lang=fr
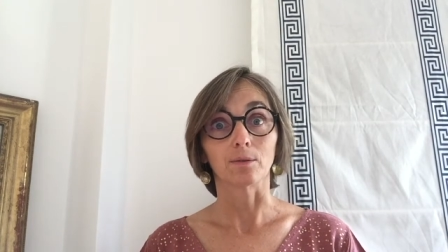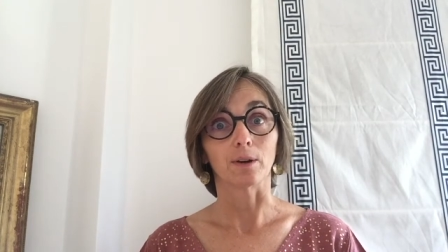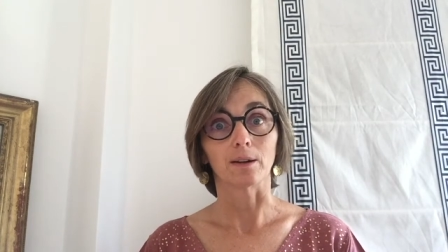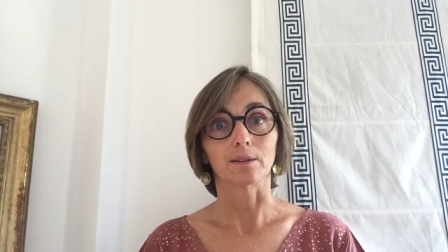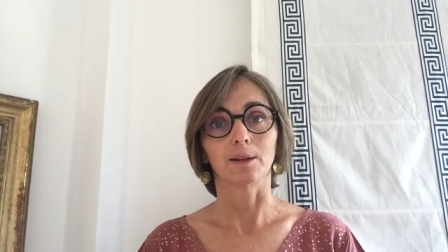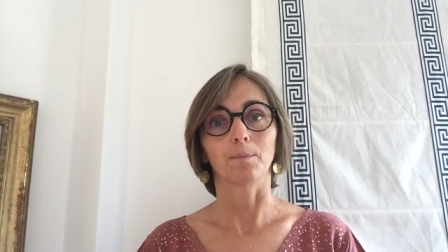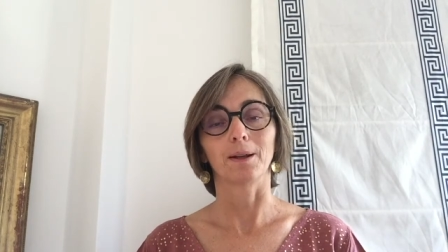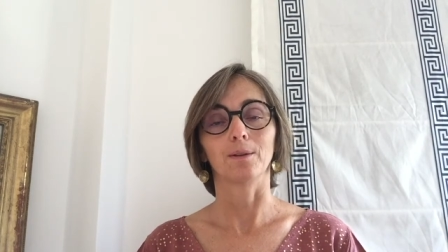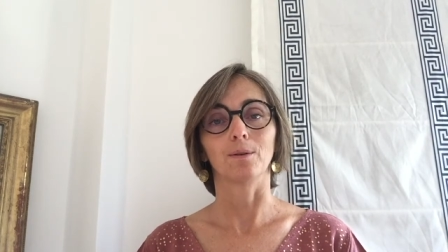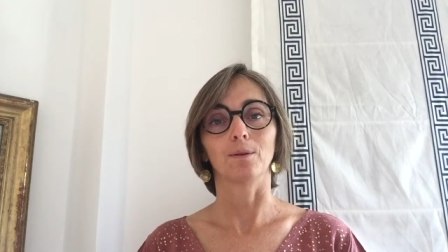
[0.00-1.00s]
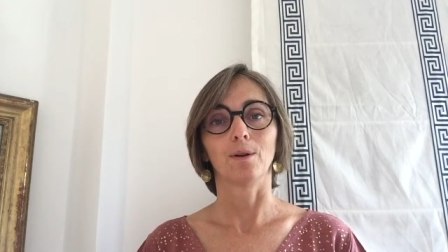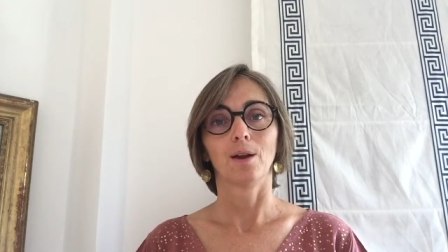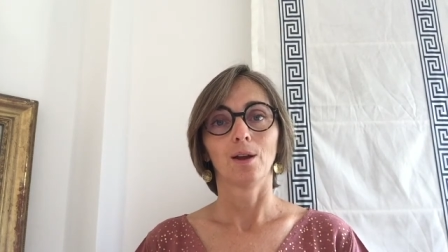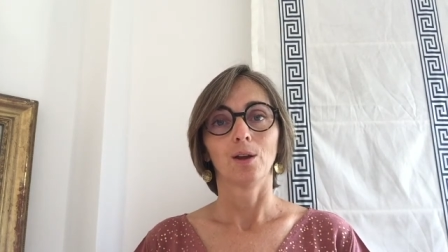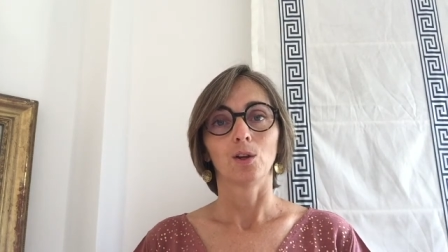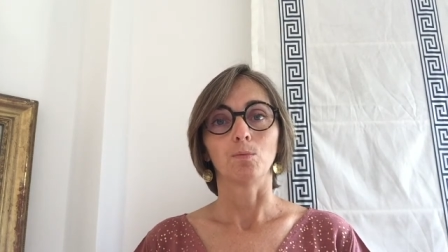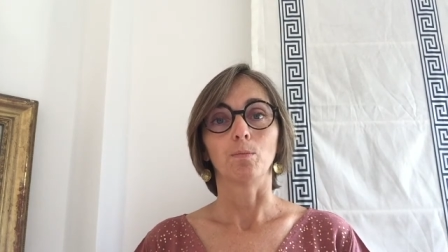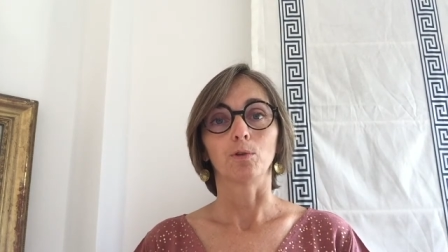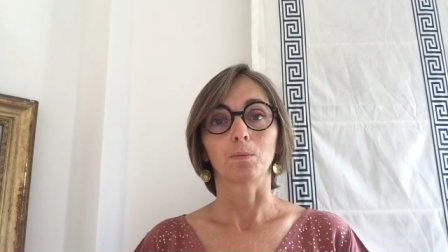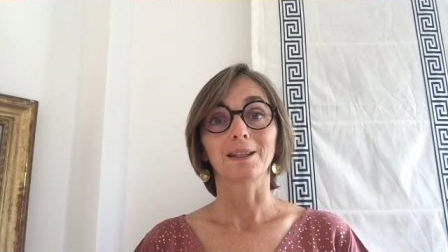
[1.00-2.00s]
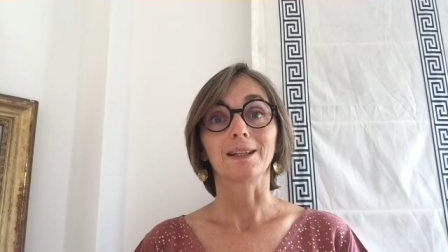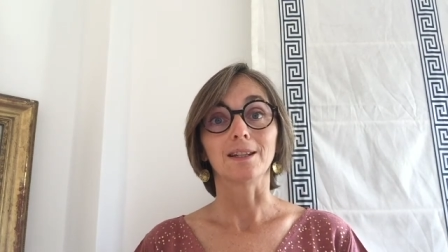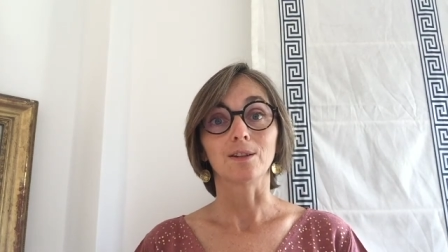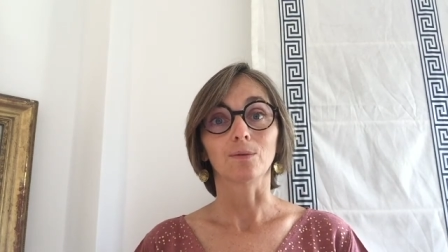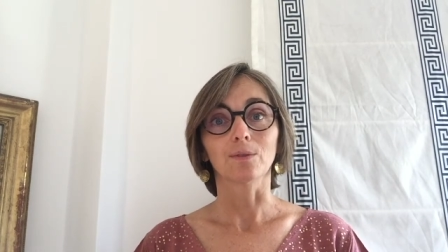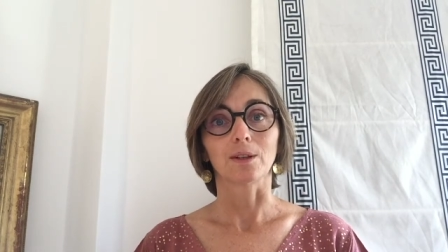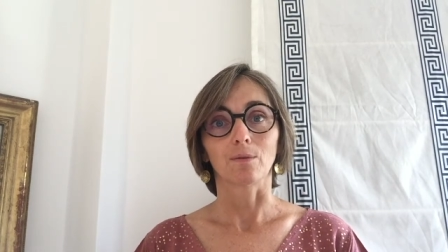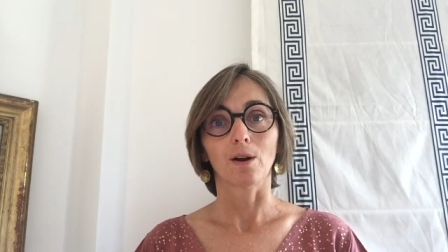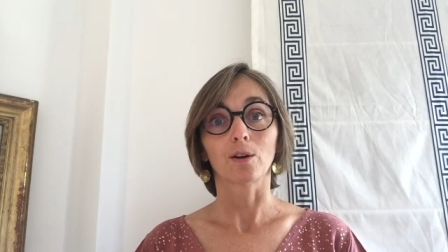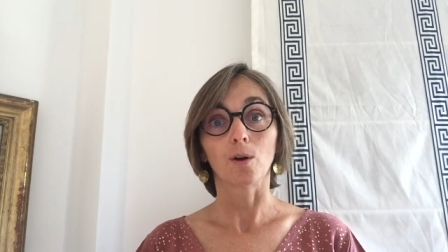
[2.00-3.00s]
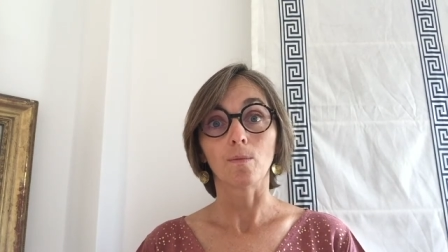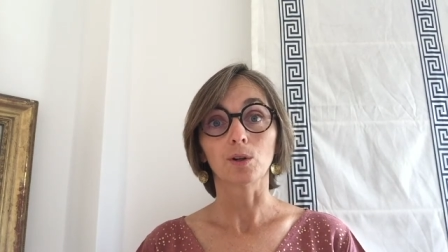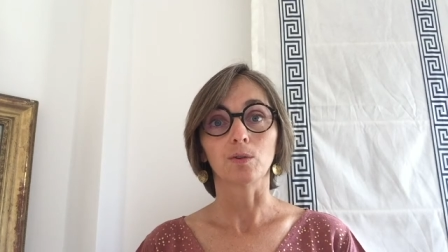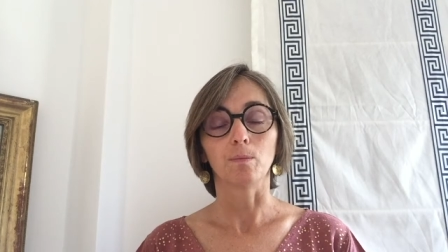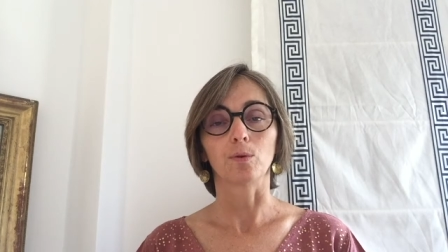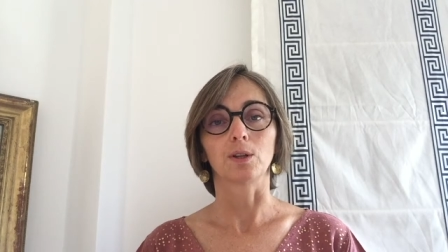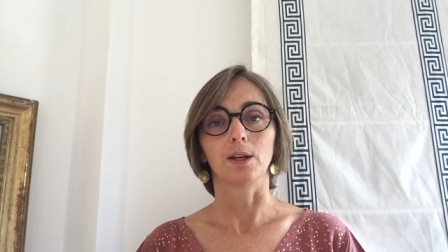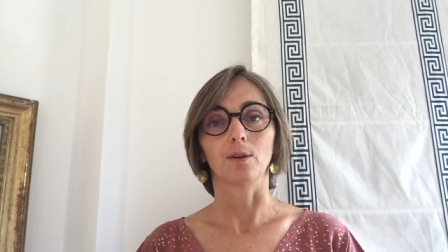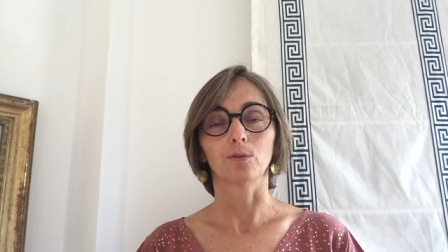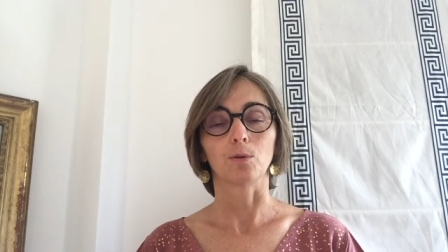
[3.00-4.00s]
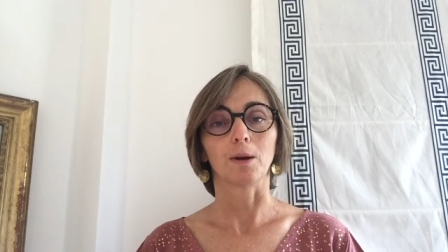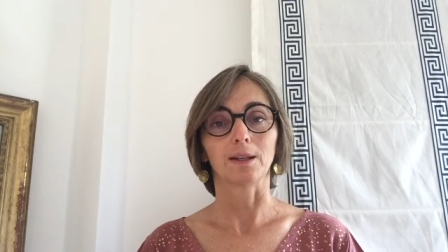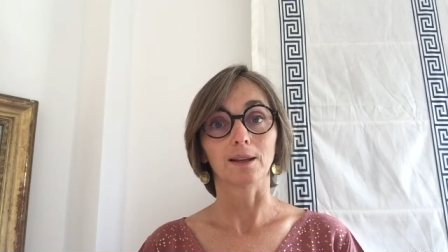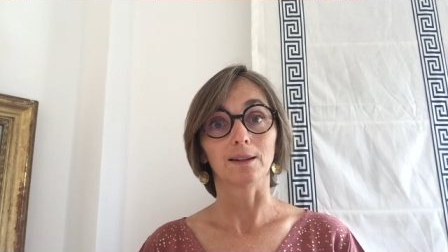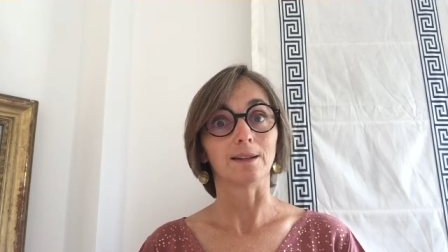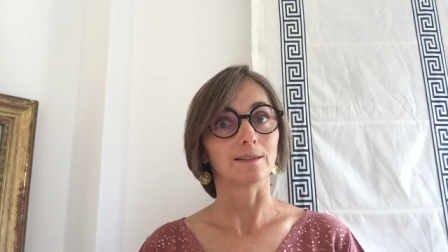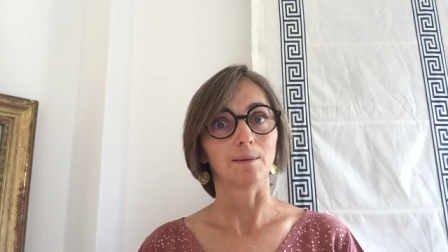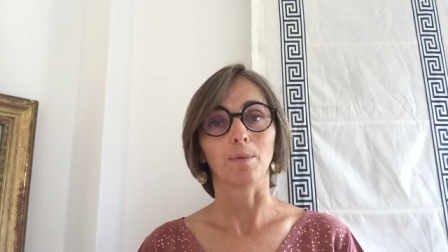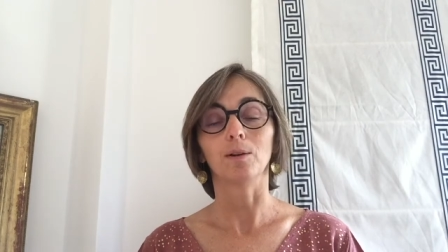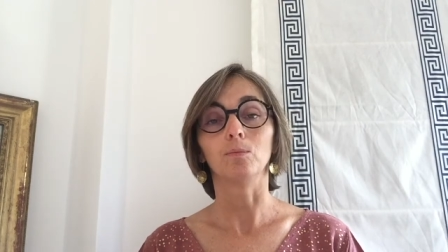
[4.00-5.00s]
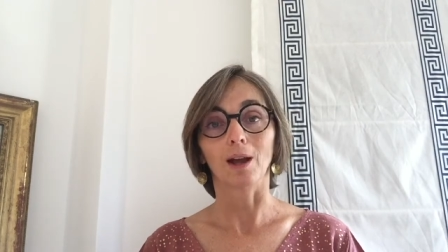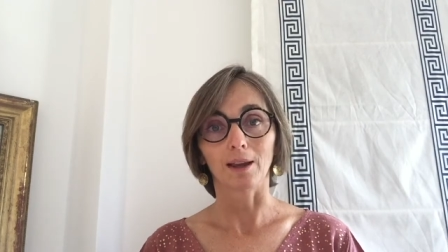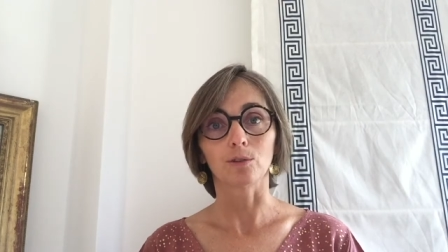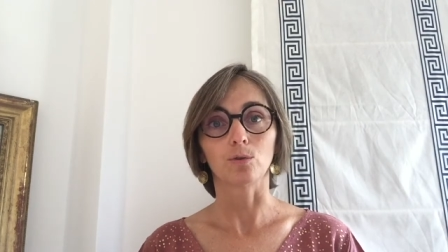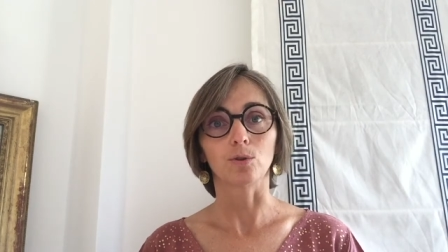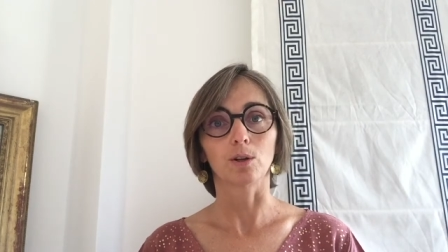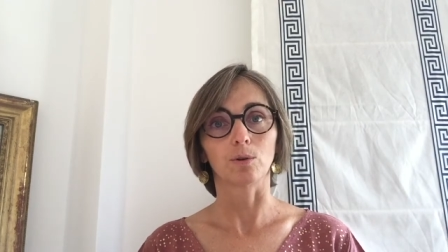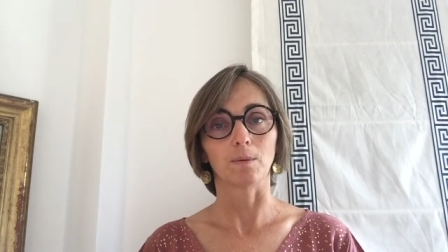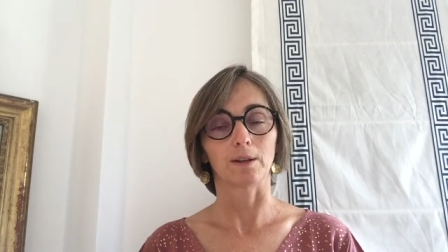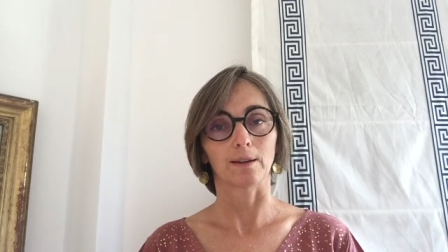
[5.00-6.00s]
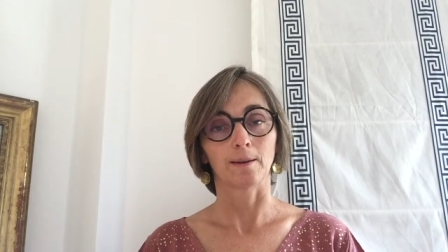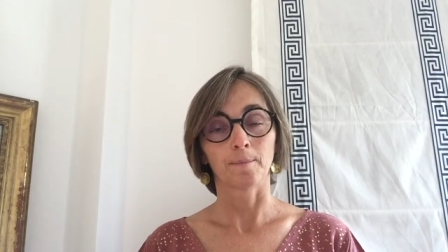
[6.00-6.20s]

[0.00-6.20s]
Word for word: Voilà. pas de, je ne me pose pas de questions, savoir comment je vais me brosser les dents ce matin, et ce n'est pas un sujet tous les matins.